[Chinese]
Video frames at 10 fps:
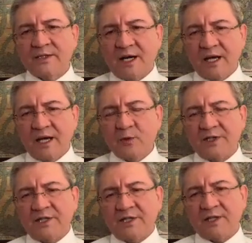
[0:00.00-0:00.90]
还会
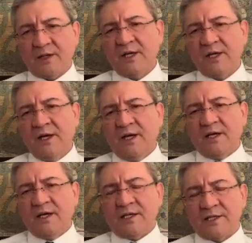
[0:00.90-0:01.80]
提到
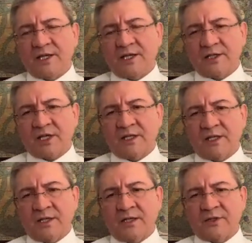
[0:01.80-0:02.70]
一些这
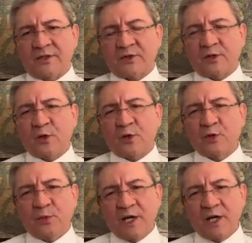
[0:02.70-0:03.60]
个，就是东突不
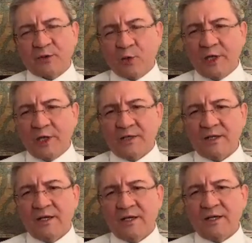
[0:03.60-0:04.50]
要独立，
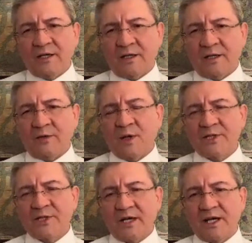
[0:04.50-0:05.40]
呃，我们
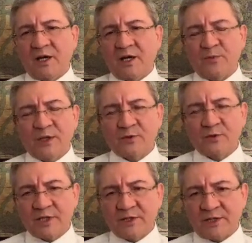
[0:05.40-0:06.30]
将来搞民主
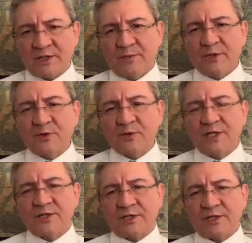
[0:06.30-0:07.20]
政治、民主政
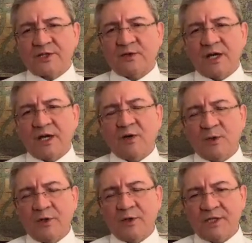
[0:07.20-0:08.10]
治的时候呢，我们
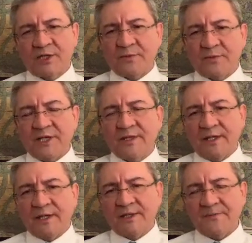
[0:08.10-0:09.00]
会一世平等
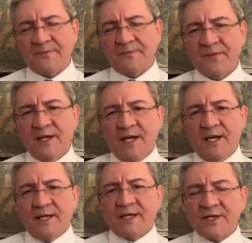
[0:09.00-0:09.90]
等等。
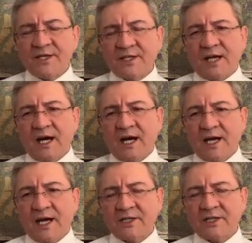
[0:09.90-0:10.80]
但是呢，他还
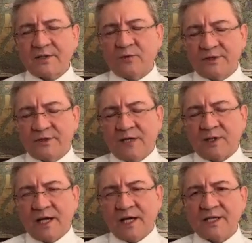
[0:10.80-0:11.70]
是在我来
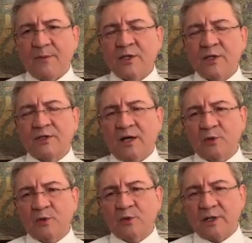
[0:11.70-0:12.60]
看，他没有逃
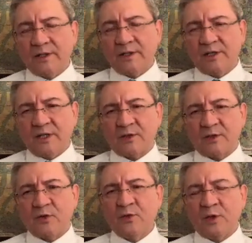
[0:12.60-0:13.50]
脱掉
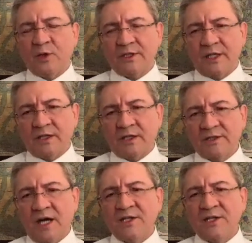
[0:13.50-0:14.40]
中国的那个
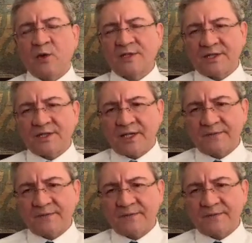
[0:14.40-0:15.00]
大一统思想，